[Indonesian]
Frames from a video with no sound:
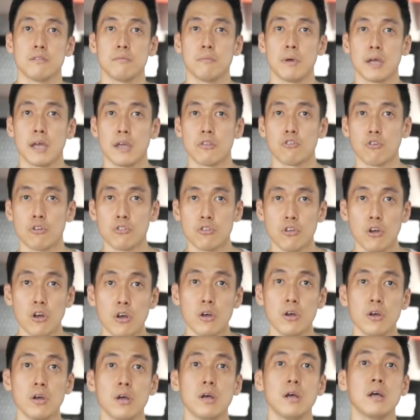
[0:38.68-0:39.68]
Sebagai contoh,
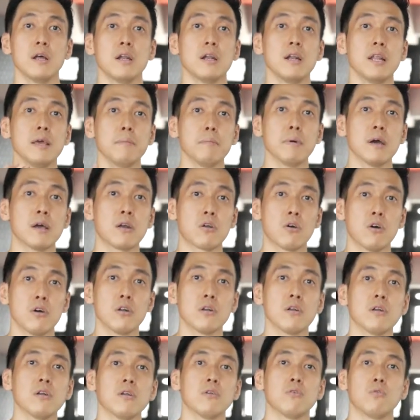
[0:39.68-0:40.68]
5
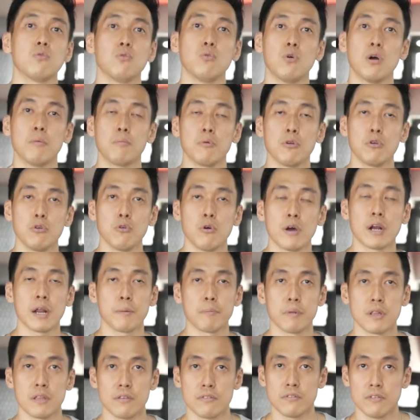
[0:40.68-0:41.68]
round 22
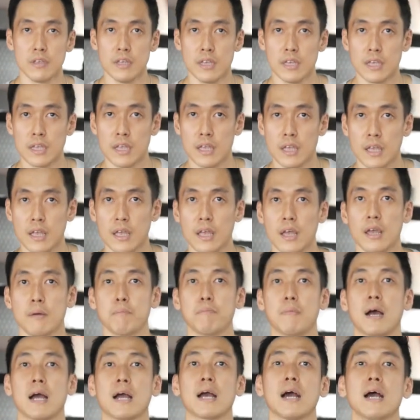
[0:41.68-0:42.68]
repetisi.
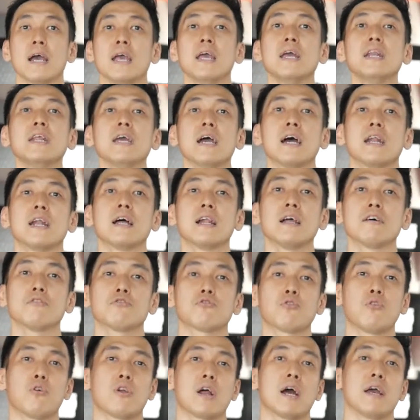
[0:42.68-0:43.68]
Maka ini adalah
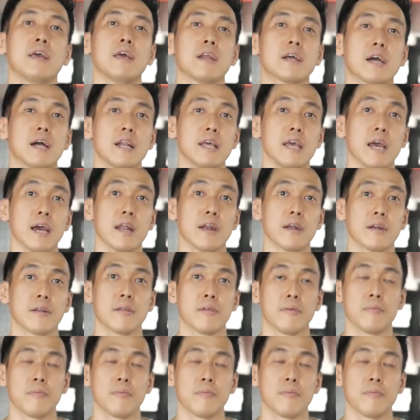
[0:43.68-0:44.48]
skor akhir kalian.